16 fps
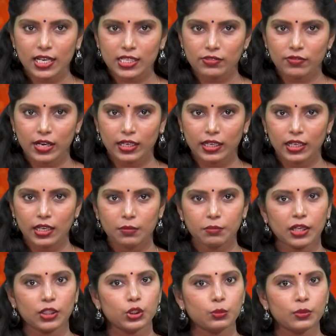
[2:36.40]
రాశి వారికి
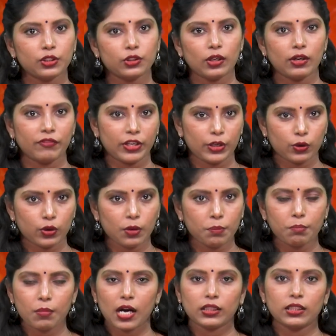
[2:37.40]
బంధుమిత్రుల వియోగం
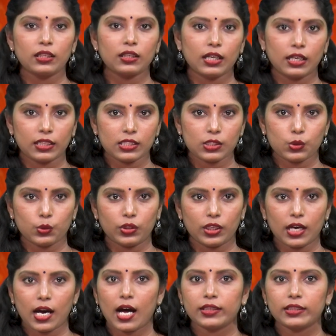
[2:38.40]
బాధను కలిగిస్తుంది
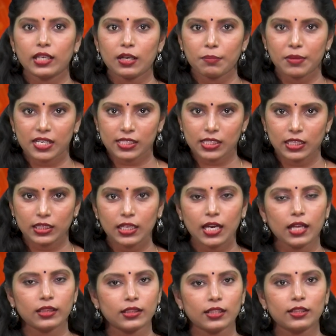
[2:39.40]
ఆర్థిక పరిస్థితి
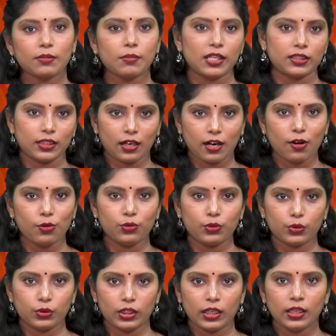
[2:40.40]
అంతంత మాత్రంగా
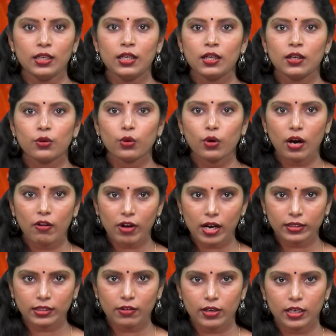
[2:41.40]
ఉంటుంది గృహ
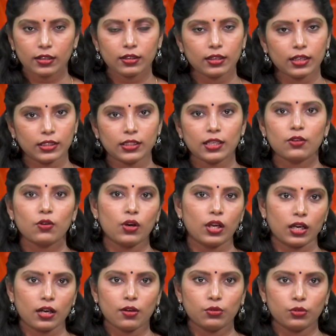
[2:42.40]
వాతావరణం
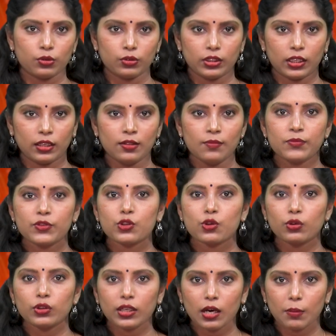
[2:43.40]
గందరగోళంగా ఉంటుంది
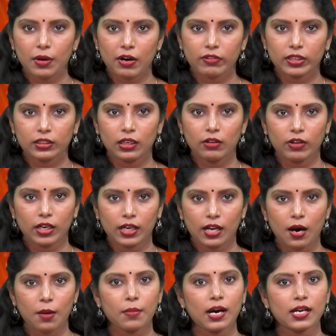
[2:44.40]
సోదరుల ప్రవర్తన వలన
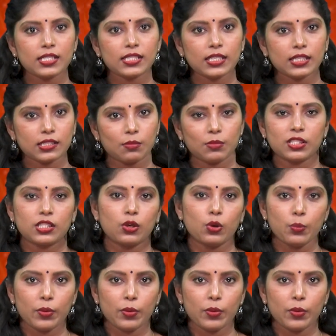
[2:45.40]
మానసిక సమస్యలు